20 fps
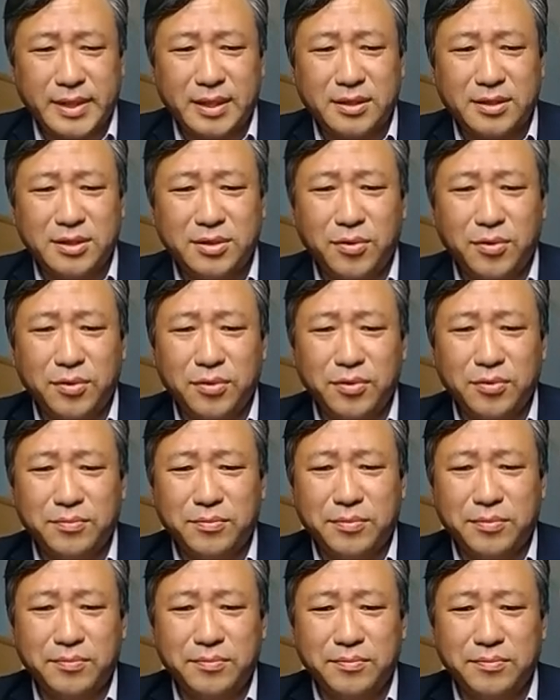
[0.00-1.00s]

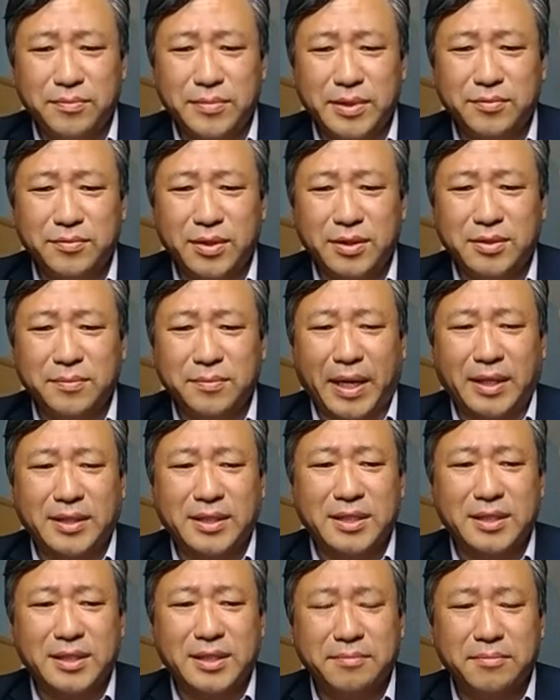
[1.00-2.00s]
직원도 미국에서
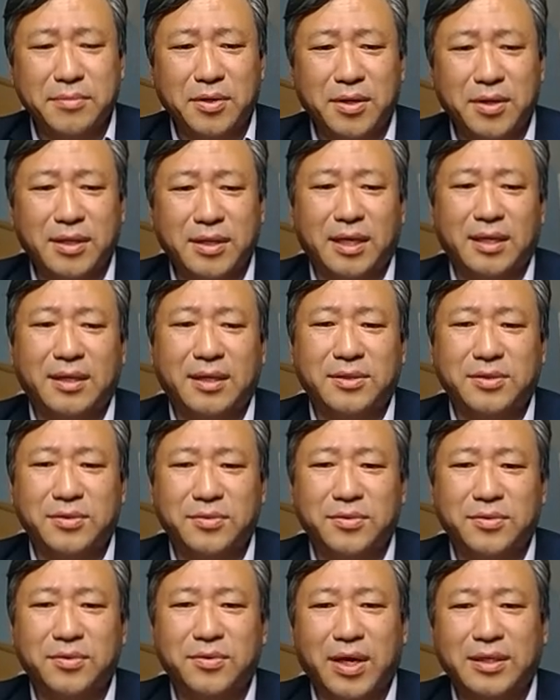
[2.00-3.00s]
170명에 달할
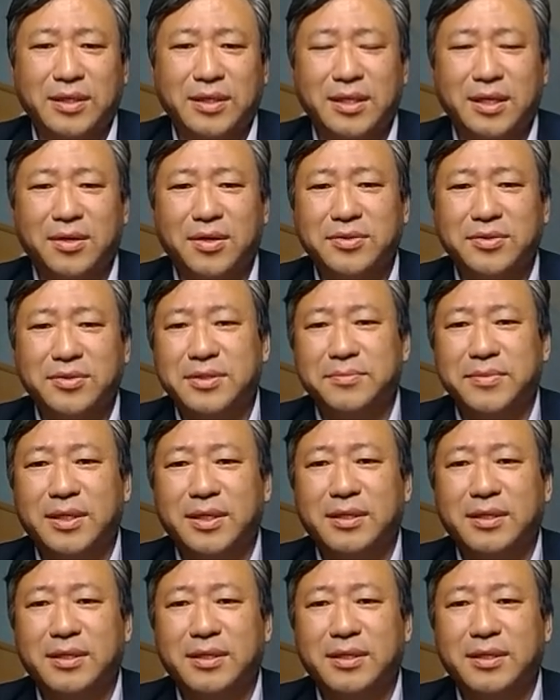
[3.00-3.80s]
정도로 굉장히 커졌습니다.